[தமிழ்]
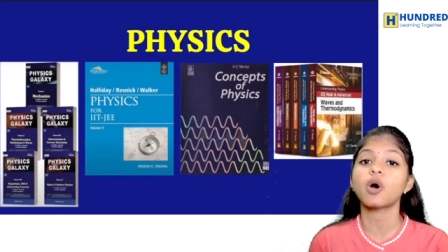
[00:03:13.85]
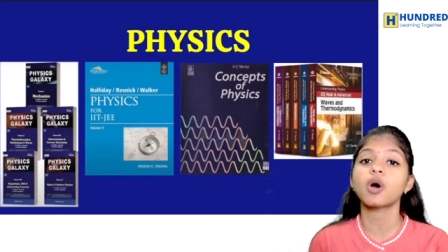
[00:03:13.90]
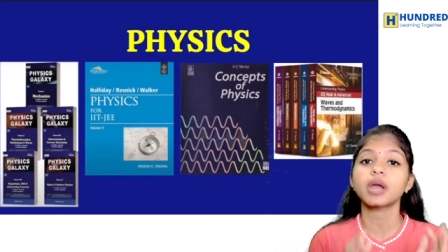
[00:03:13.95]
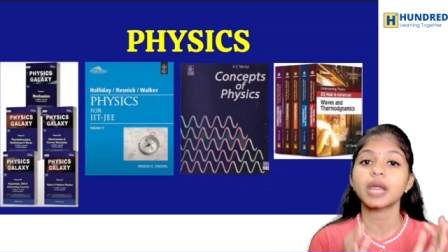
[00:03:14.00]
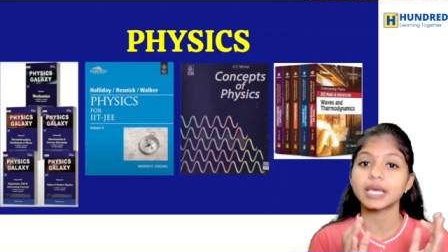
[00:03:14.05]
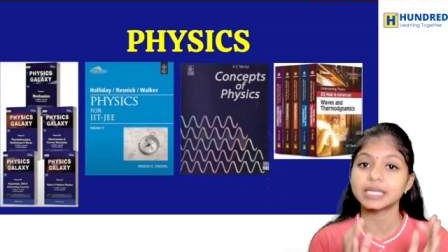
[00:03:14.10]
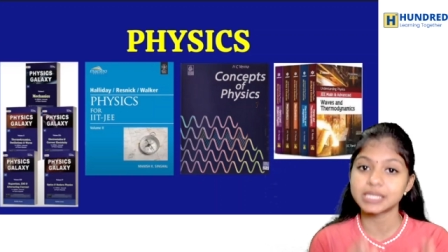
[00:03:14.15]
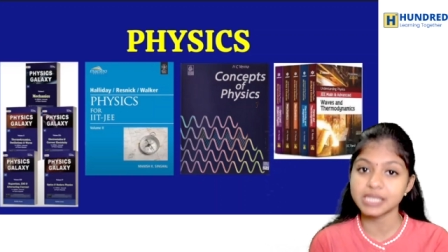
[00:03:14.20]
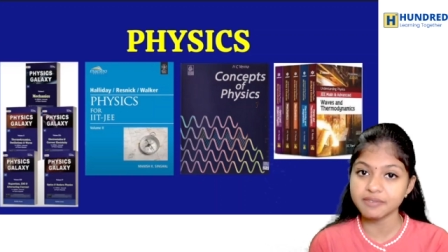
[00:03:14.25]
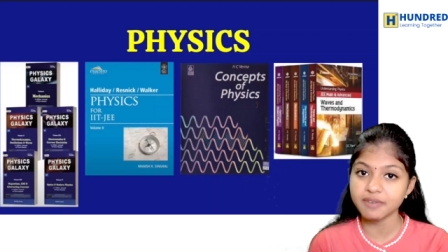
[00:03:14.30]
ஆர்
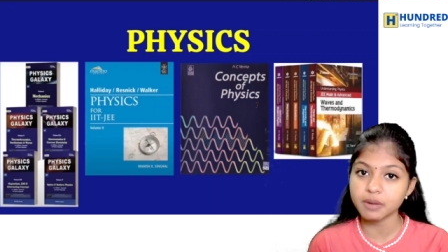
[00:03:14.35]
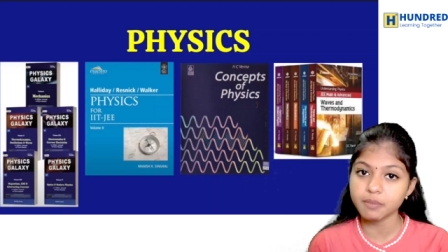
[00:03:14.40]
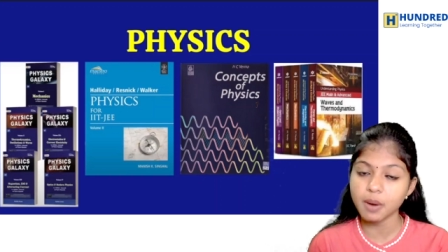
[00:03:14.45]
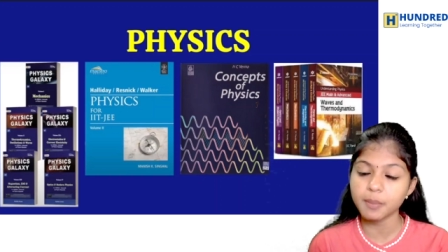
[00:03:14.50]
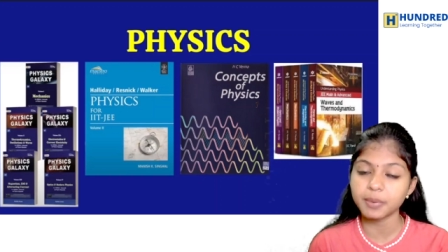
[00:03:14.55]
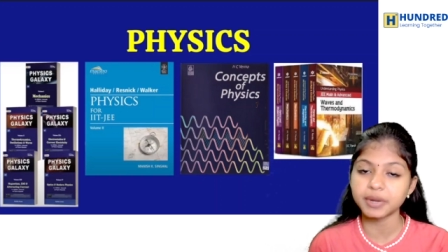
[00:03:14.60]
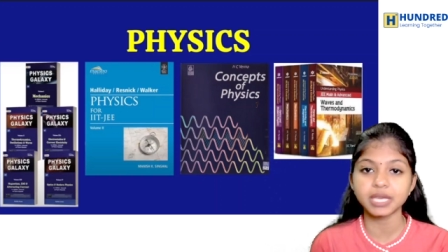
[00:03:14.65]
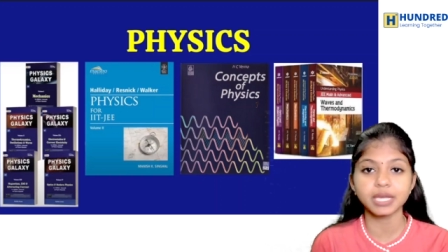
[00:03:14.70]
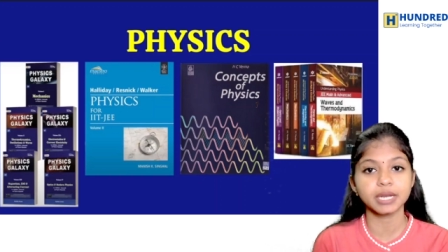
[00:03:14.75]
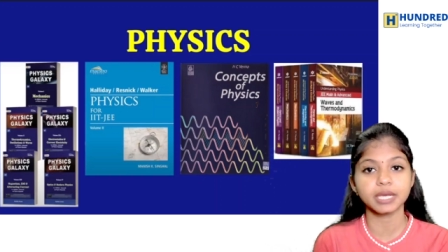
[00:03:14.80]
ஹெச்சி வர்மா
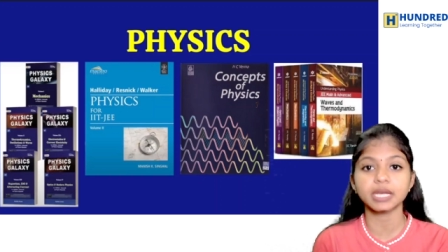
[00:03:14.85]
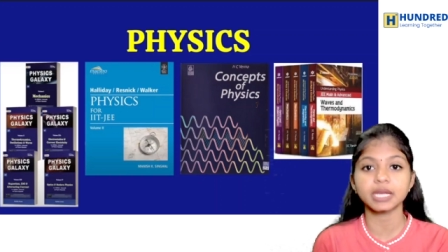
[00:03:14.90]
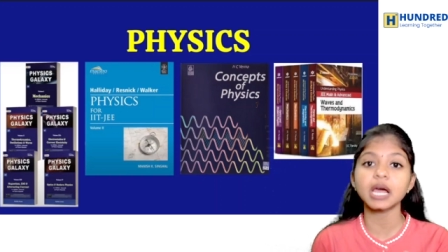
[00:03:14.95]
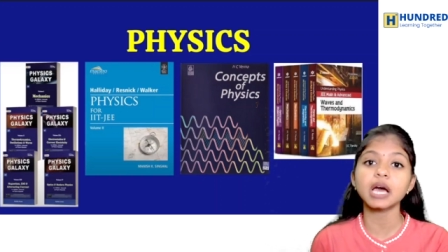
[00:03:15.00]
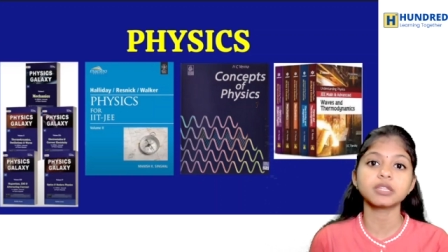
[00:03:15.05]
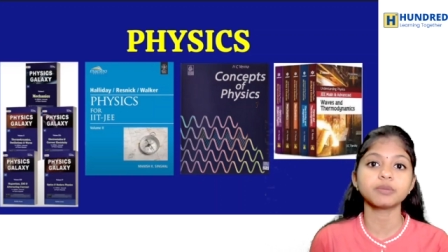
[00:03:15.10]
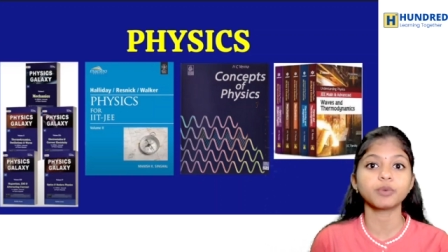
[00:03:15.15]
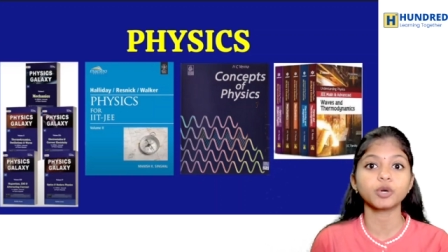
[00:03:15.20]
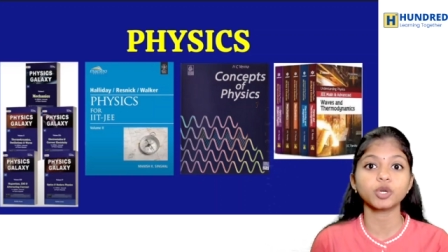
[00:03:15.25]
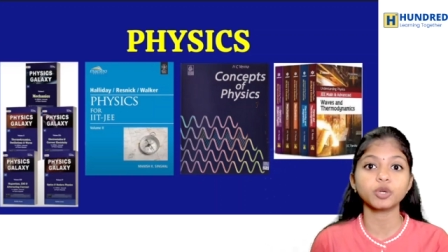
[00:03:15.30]
படிக்கிறீங்கன்னா
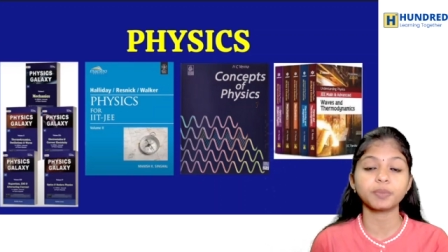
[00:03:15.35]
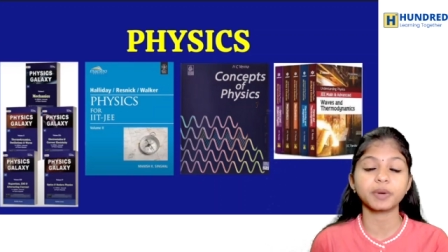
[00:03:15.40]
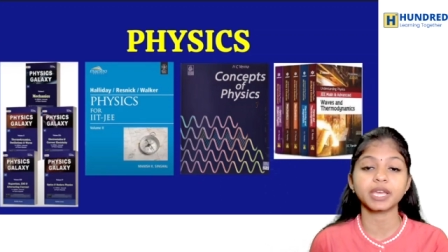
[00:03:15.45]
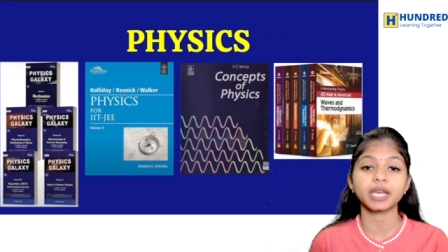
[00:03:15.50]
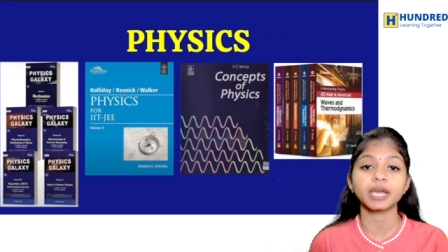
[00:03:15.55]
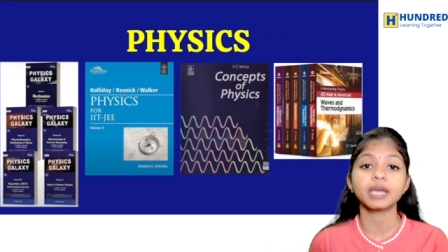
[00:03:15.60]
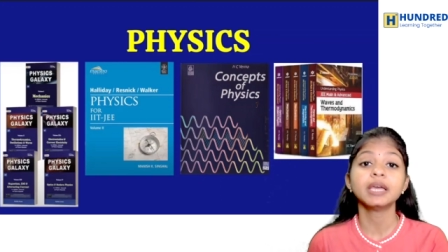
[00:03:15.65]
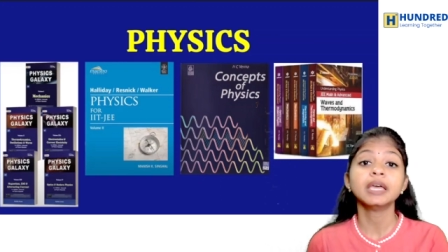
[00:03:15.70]
அது மட்டும் படிங்க